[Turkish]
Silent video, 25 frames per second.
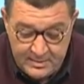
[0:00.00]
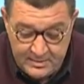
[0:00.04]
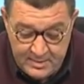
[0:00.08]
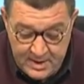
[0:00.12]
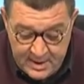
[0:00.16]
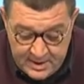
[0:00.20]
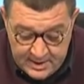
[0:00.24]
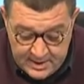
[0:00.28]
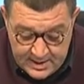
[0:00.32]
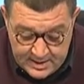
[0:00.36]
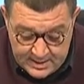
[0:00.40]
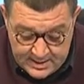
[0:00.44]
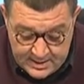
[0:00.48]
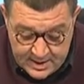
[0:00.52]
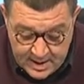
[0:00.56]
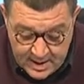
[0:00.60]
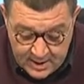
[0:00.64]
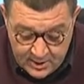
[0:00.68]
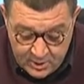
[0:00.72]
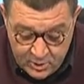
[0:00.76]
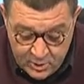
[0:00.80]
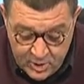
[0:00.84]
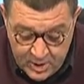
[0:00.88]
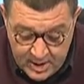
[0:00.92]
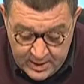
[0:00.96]
Bir kez daha
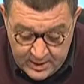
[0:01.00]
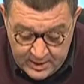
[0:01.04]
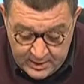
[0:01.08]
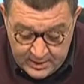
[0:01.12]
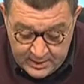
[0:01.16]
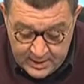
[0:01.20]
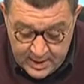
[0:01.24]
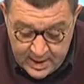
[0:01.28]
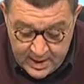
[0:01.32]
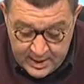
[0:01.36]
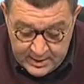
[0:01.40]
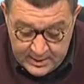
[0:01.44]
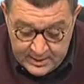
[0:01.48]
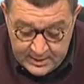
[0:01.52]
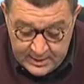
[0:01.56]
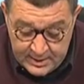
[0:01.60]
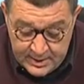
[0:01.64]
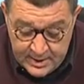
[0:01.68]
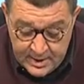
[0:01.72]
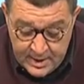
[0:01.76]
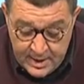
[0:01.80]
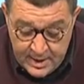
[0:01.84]
günaydınlar.